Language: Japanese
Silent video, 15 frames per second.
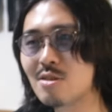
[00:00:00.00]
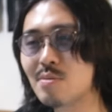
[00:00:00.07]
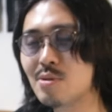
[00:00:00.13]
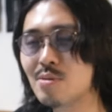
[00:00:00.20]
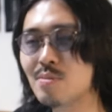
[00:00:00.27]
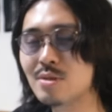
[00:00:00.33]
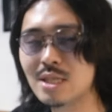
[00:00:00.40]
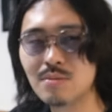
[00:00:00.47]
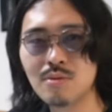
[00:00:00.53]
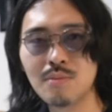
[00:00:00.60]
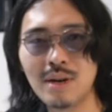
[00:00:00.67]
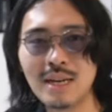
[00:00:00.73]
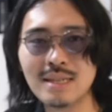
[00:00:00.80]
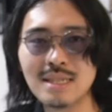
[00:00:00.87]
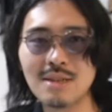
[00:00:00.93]
ていう部分も自分
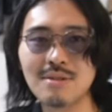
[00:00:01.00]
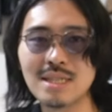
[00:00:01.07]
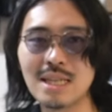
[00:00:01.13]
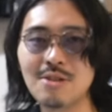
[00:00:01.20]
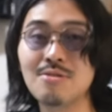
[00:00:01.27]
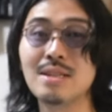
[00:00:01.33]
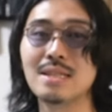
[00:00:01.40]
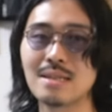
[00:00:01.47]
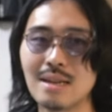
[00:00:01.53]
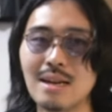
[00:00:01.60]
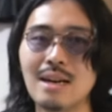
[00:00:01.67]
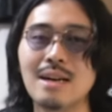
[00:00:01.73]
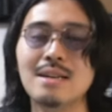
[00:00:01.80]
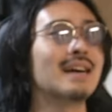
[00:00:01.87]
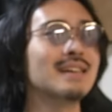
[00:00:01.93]
も反省はしているんです
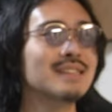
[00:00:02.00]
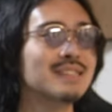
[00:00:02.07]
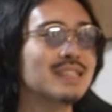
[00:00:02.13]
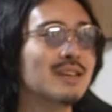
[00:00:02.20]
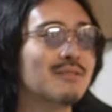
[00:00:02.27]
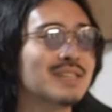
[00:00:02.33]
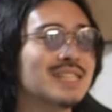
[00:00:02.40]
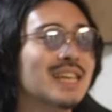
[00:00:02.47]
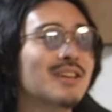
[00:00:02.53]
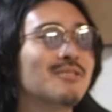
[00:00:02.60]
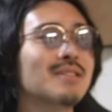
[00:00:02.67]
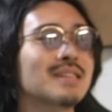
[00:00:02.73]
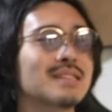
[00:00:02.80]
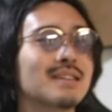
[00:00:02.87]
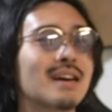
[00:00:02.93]
が反省はして
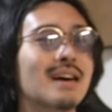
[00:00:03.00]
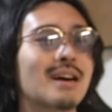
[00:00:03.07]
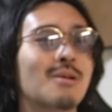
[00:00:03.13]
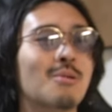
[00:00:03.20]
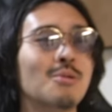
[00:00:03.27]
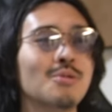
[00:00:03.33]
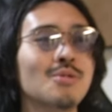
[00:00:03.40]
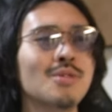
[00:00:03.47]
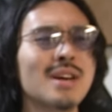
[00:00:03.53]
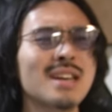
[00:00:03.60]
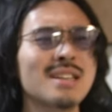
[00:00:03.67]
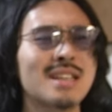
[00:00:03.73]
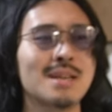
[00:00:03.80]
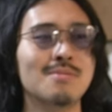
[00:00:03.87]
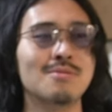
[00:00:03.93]
るんですがこの
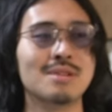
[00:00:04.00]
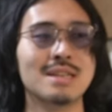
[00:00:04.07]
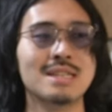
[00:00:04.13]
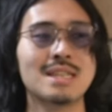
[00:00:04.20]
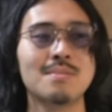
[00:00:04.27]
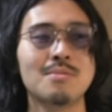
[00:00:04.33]
アイテム偽